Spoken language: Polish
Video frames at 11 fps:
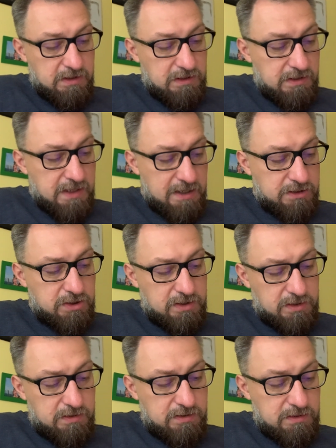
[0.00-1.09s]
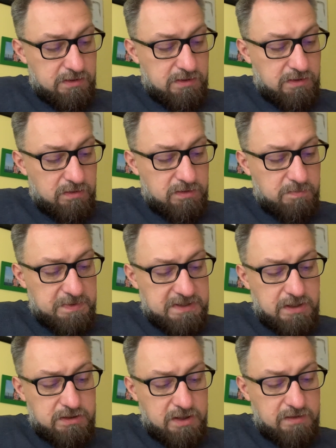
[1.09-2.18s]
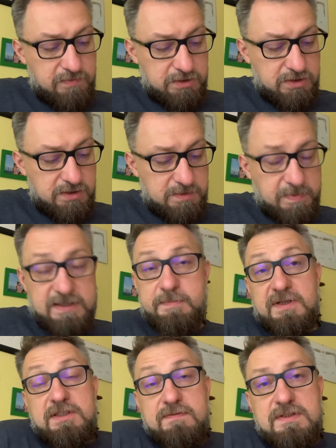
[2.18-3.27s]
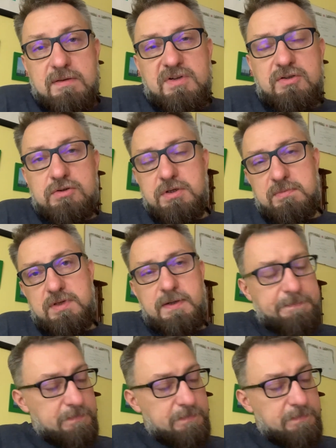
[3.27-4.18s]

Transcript: inaczej y, o tym pisać, jak właśnie z perspektywy samego siebie,